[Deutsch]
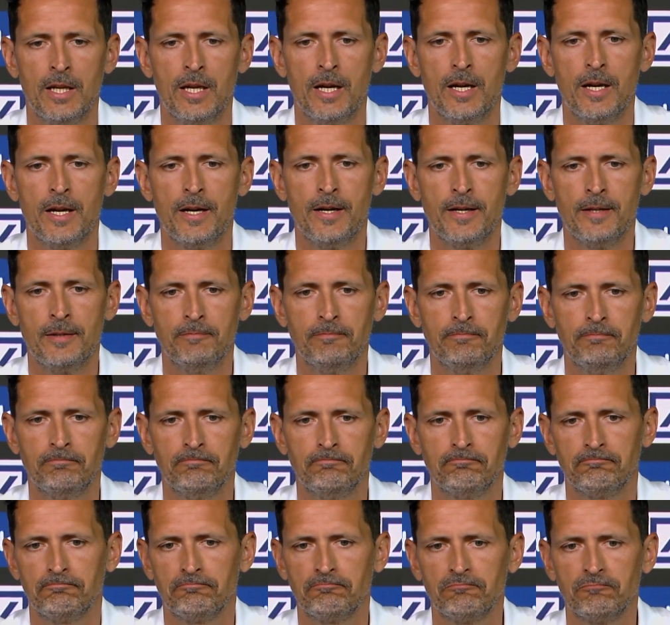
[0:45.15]

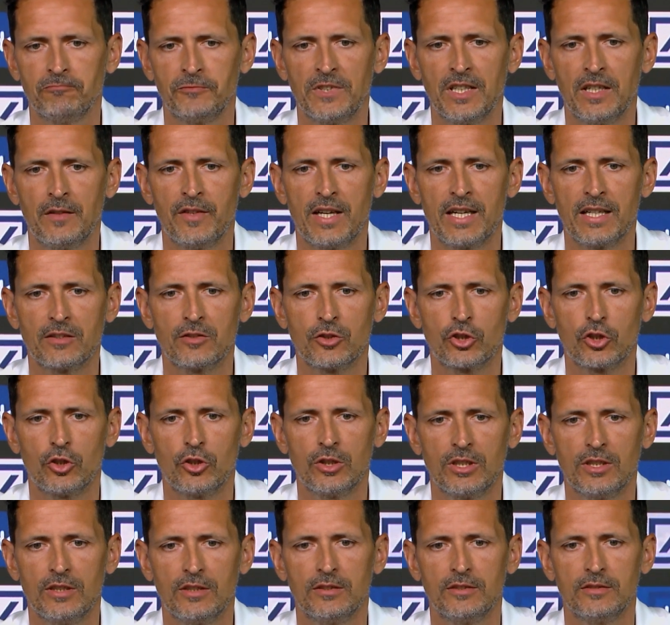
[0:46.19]
Ähm, wir erwarten
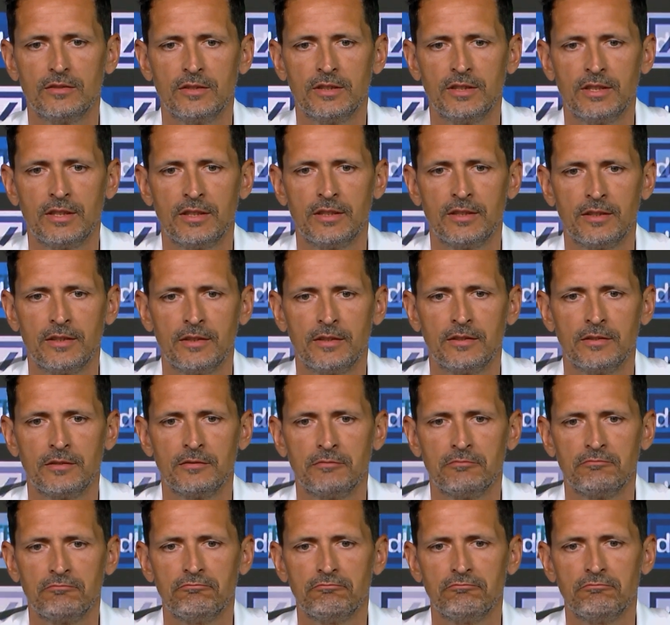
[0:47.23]
schon eine
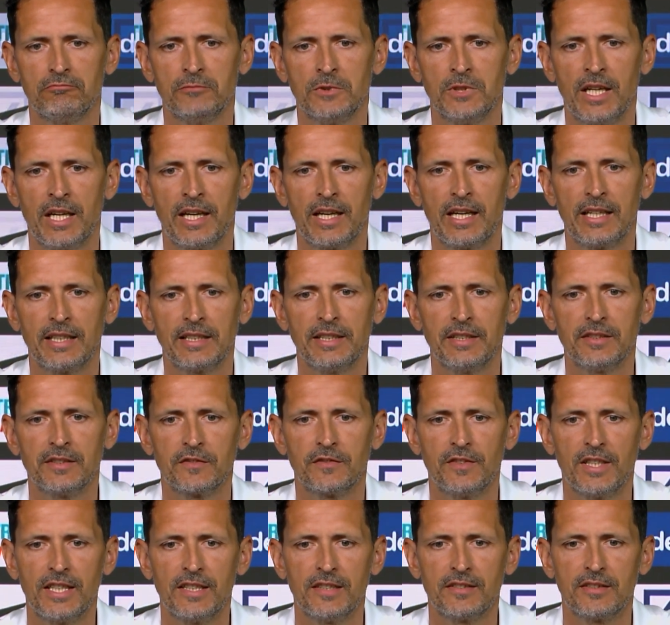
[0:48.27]
eine
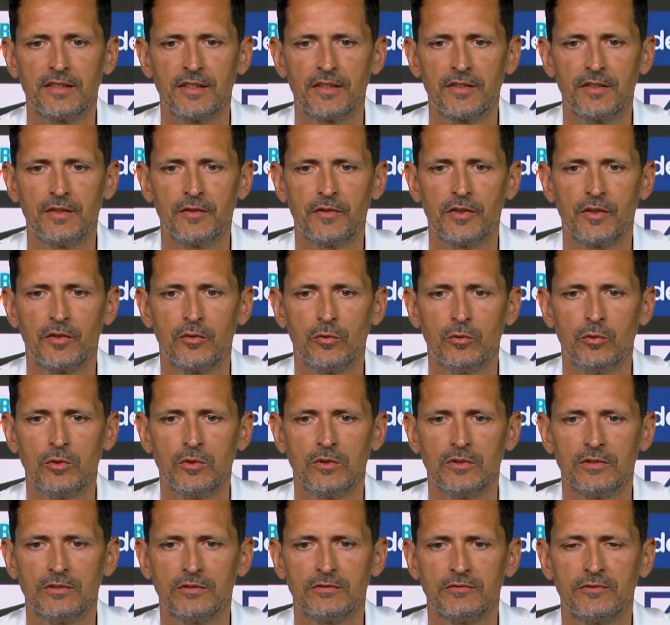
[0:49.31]
Herangehensweise, dass sie
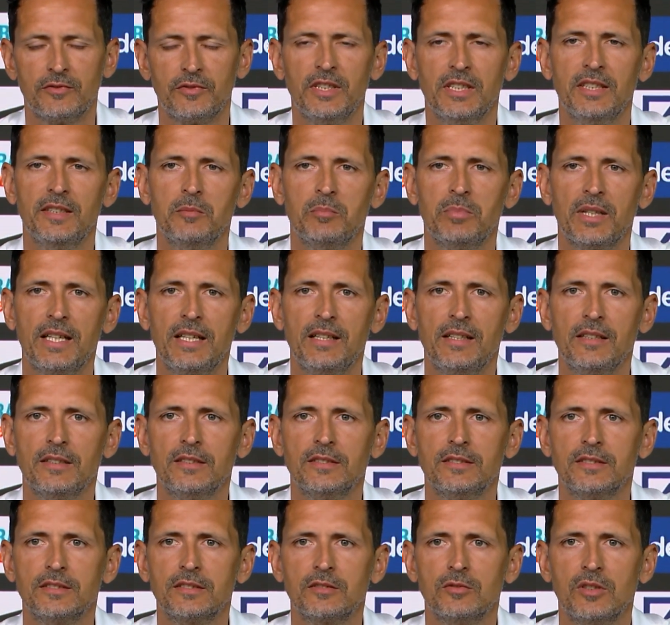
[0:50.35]
versuchen, viel den Ball
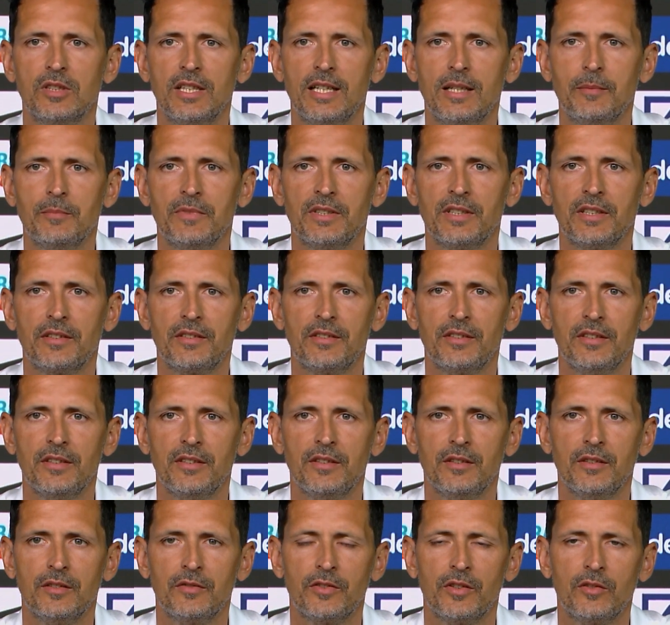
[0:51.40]
äh, zu haben, dass
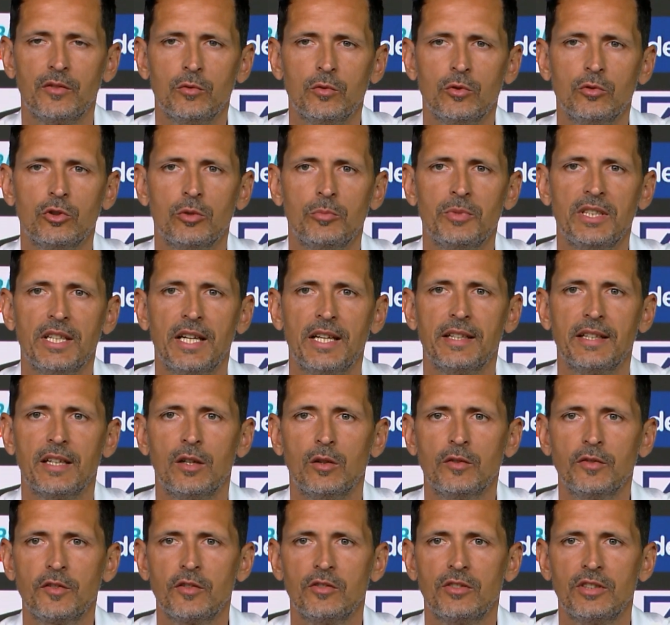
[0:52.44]
sie versuchen, dominant
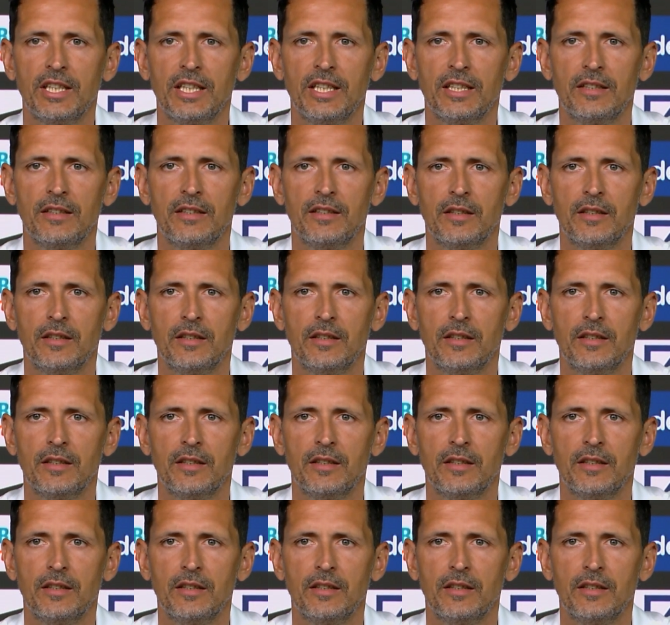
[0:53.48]
aufzutreten.